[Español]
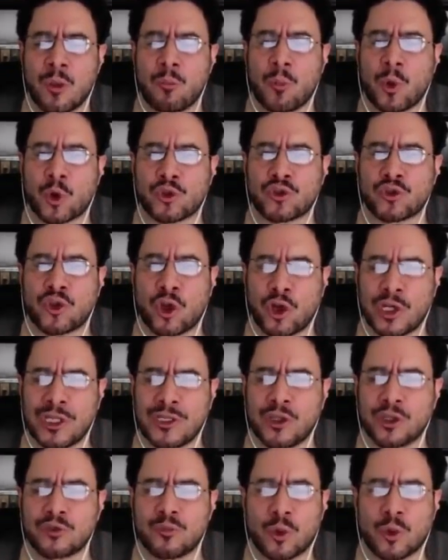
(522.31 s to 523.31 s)
por
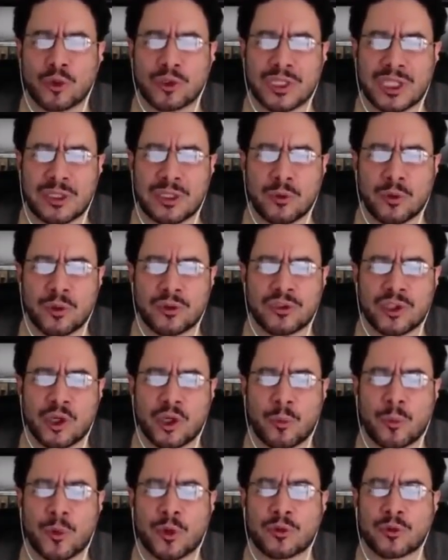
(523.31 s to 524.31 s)
sólidos motivos que
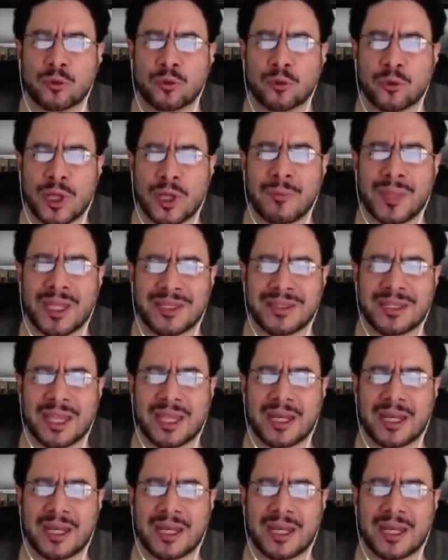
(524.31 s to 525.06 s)
oportunamente